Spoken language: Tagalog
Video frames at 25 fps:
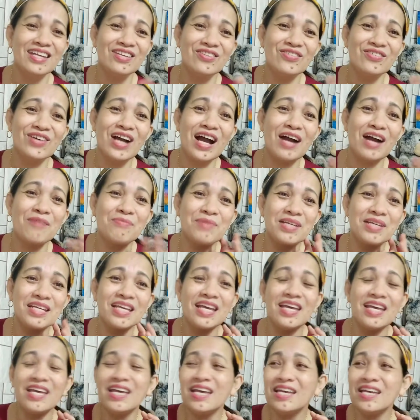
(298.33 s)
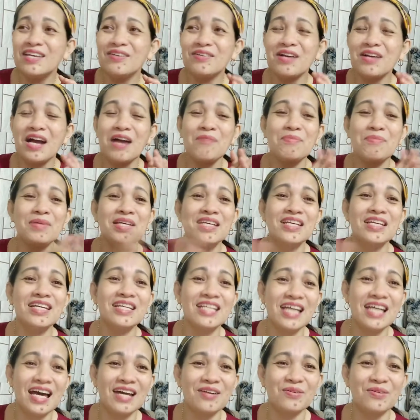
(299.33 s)
Yung aming yung aming
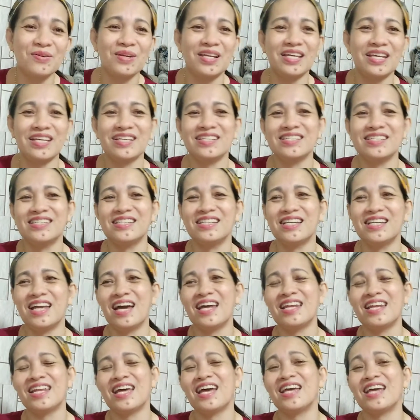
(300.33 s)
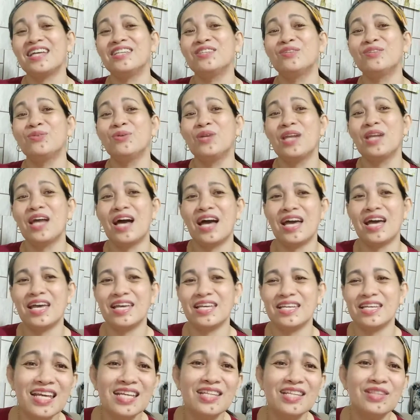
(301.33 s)
kinaroling, si nanay
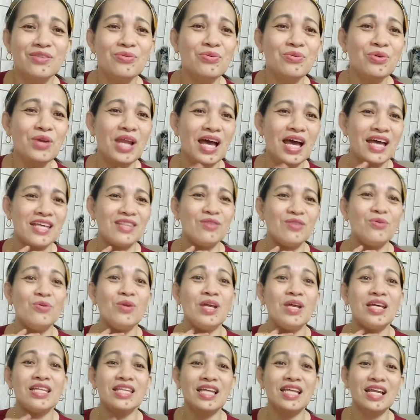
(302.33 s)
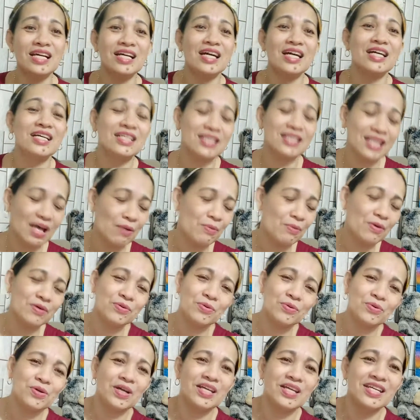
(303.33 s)
Dulay. Dulay, Dulay na lang ang
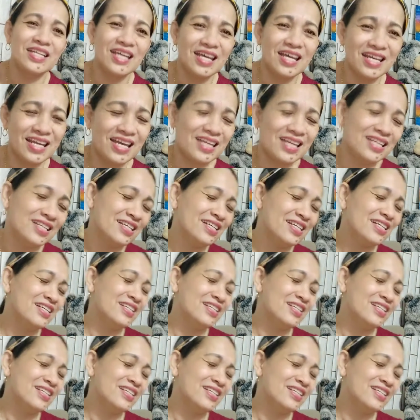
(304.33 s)
tawag ko kay nanay.